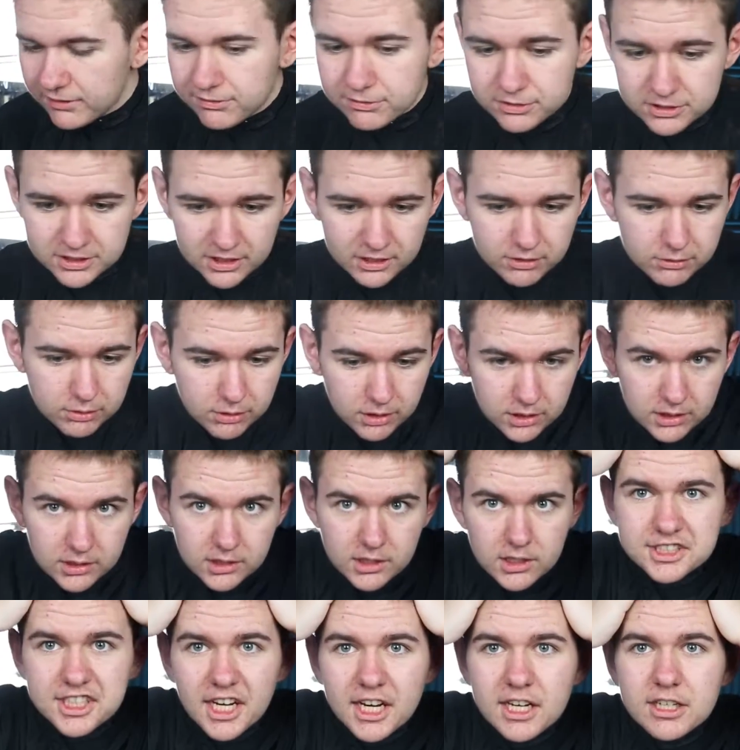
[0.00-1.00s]
gars, vous savez quoi
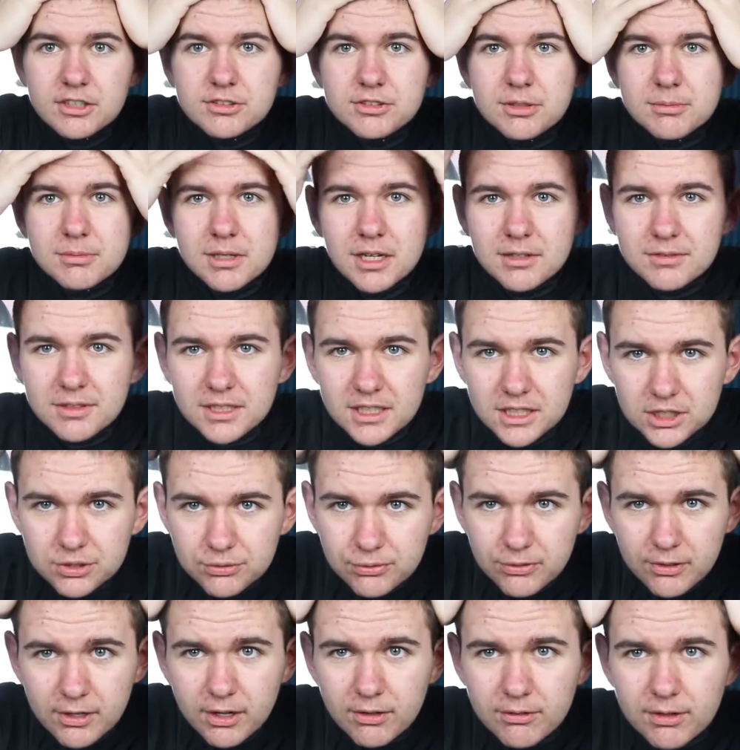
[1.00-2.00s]
J'arrive, je vais me laver les
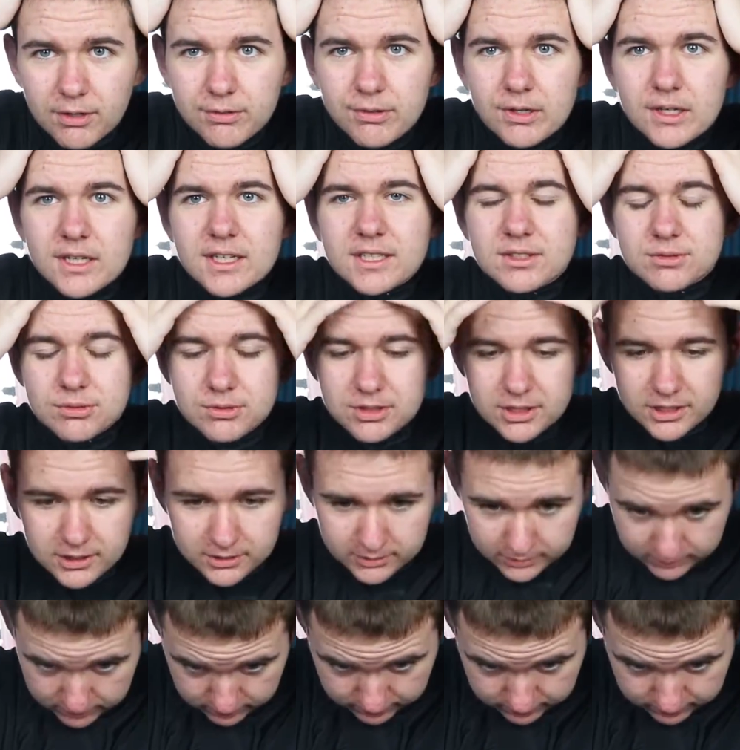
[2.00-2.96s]
cheveux, on va voir le résultat. Hein.